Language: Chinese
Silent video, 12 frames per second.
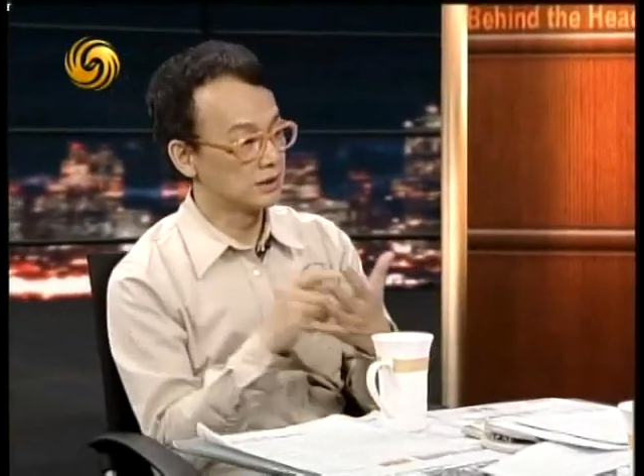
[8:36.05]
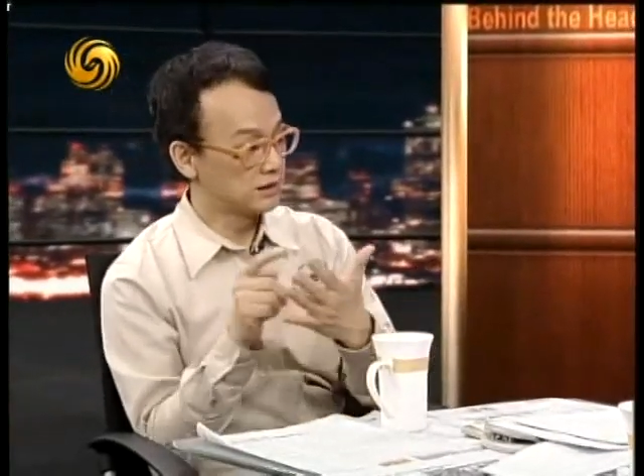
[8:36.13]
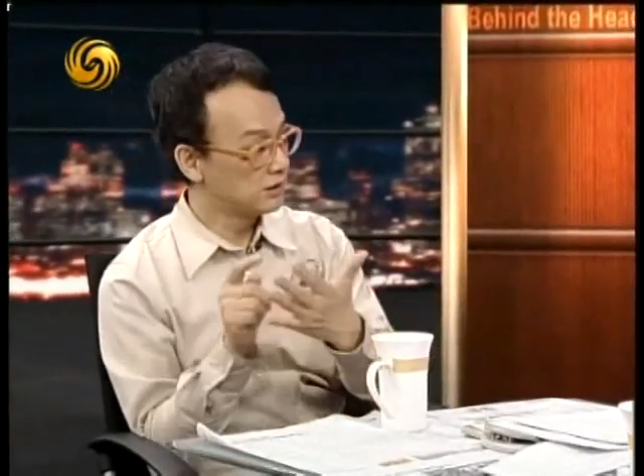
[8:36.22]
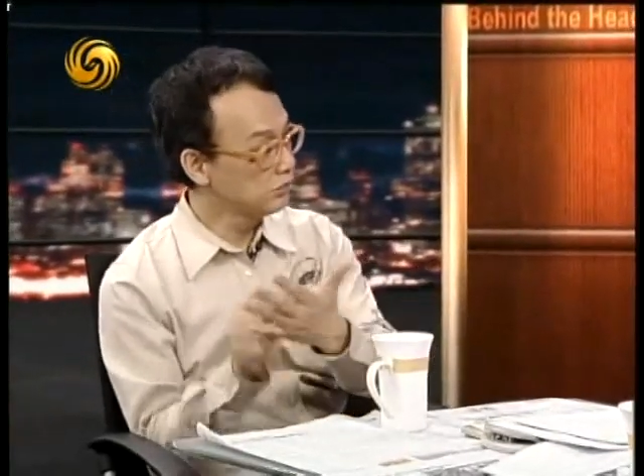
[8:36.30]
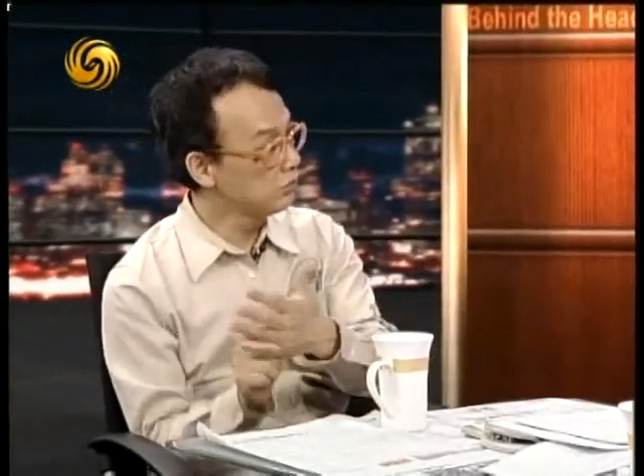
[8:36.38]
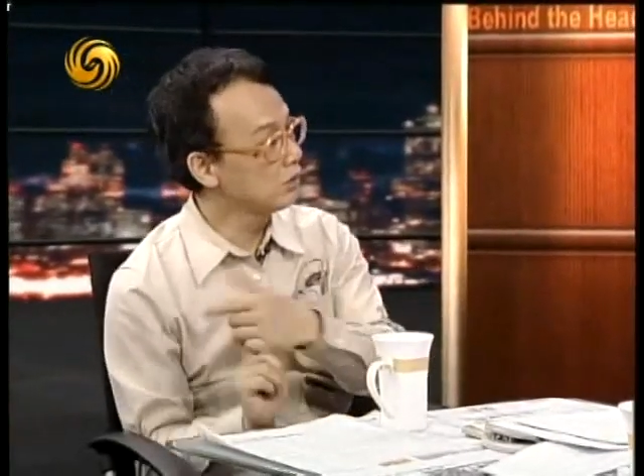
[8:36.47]

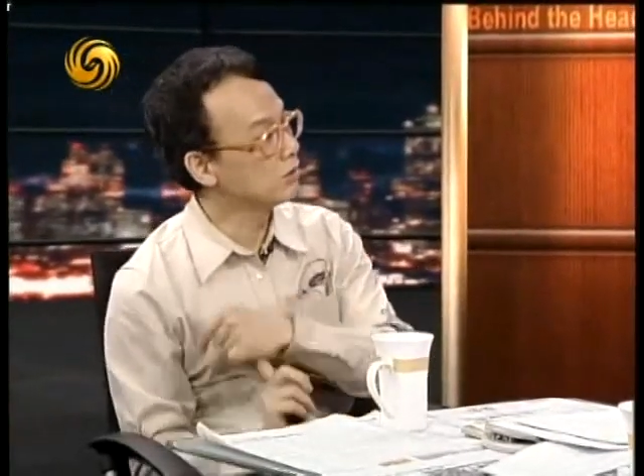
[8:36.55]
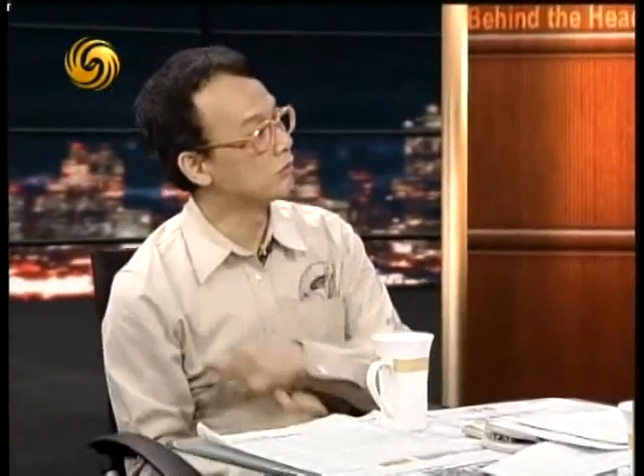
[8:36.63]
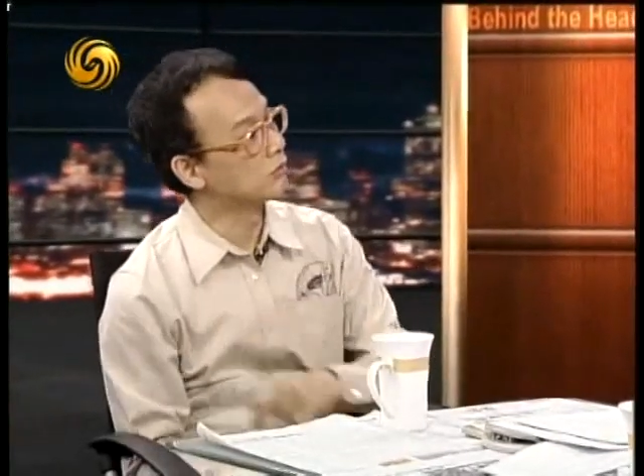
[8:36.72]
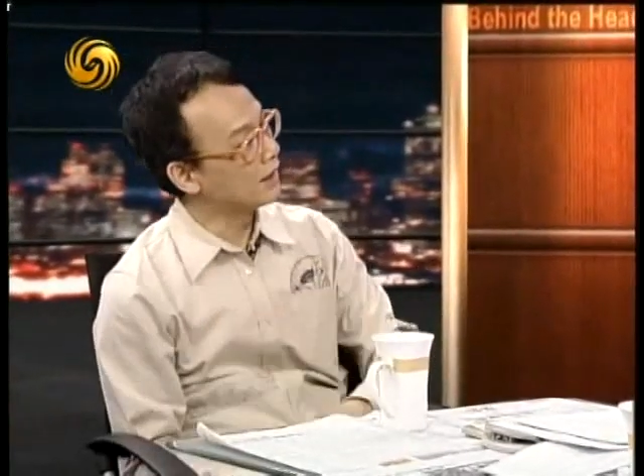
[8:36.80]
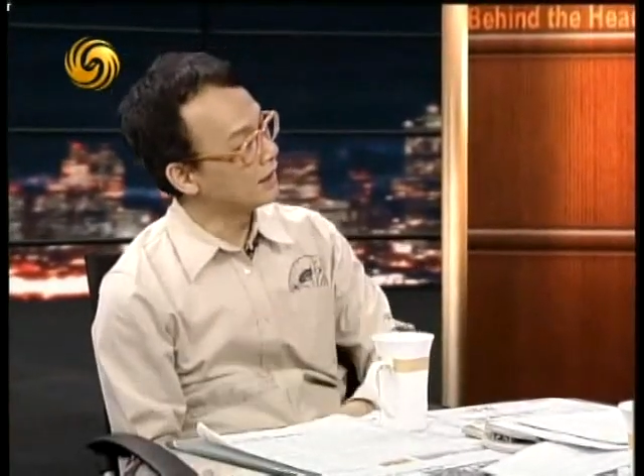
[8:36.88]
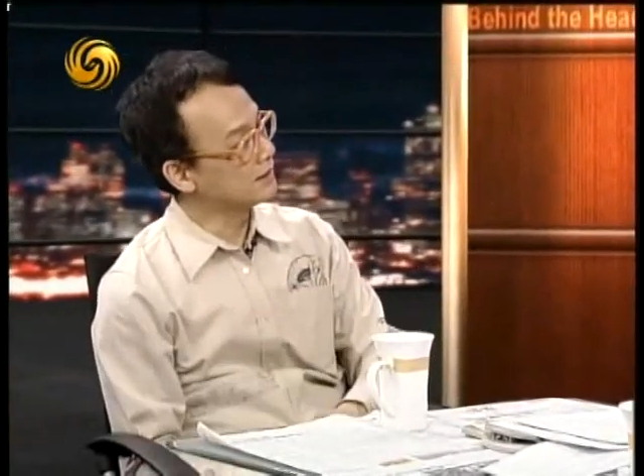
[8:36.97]
跟音乐
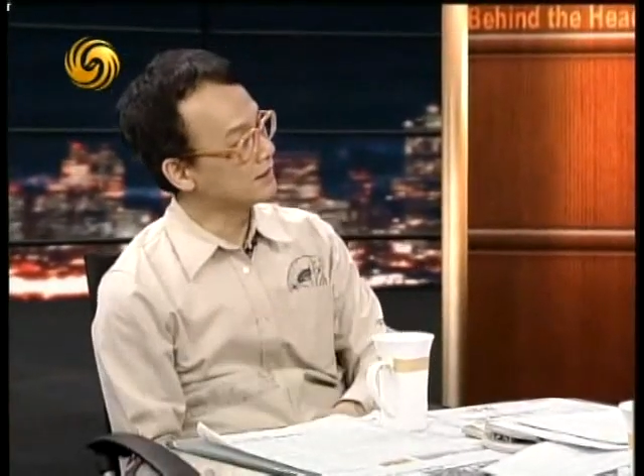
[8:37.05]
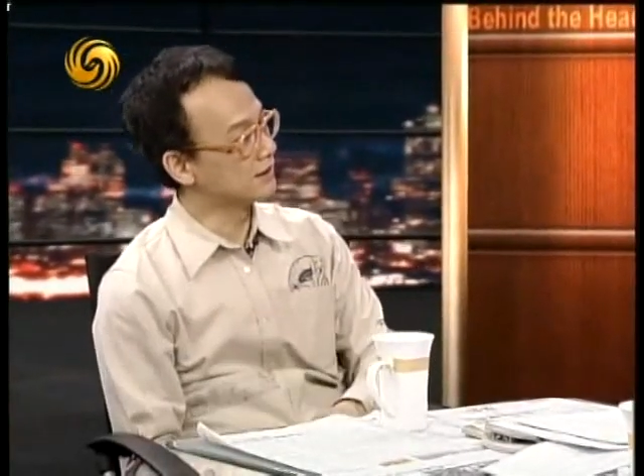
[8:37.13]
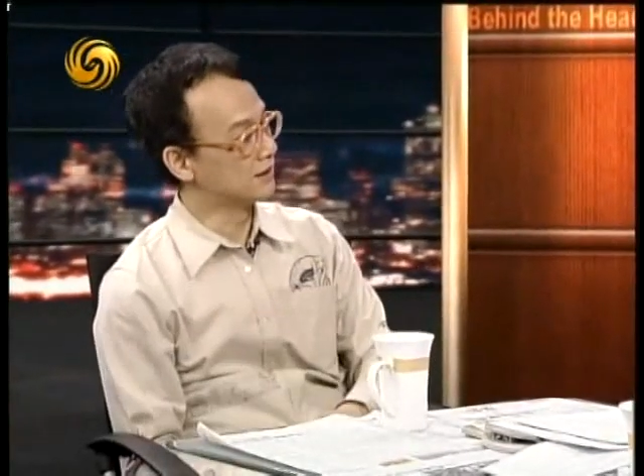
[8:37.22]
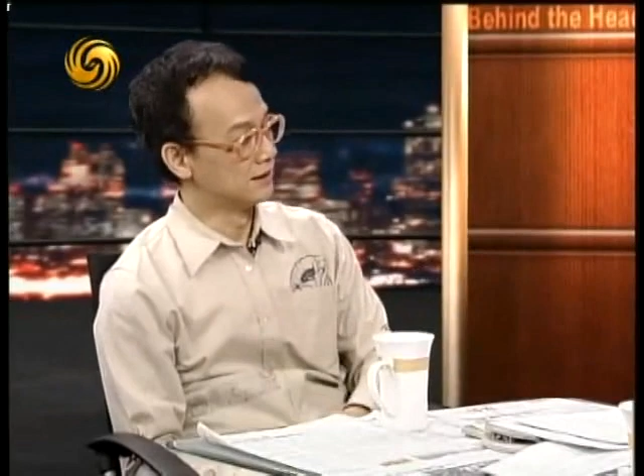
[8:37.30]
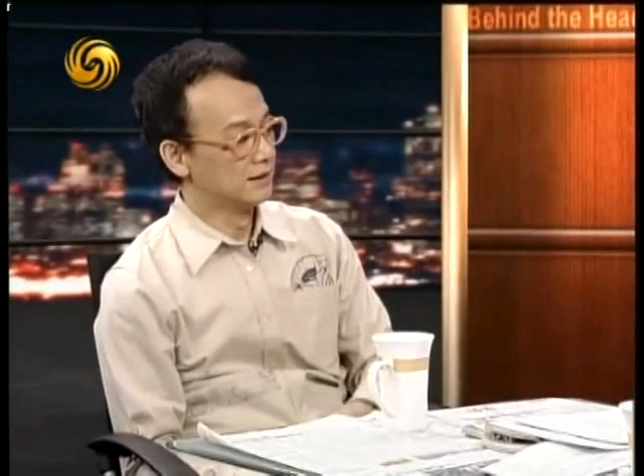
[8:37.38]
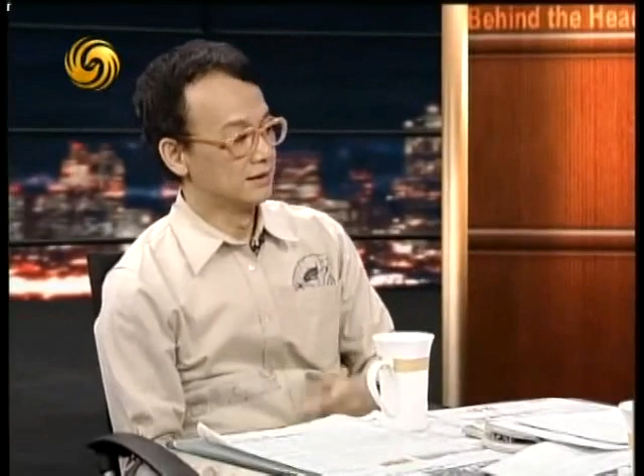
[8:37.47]
有关
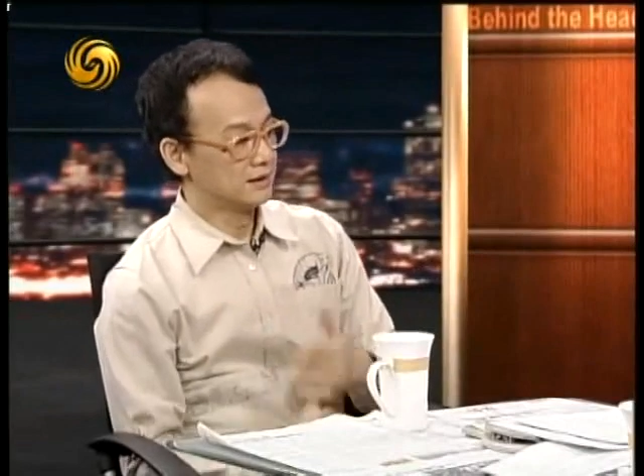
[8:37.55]
系。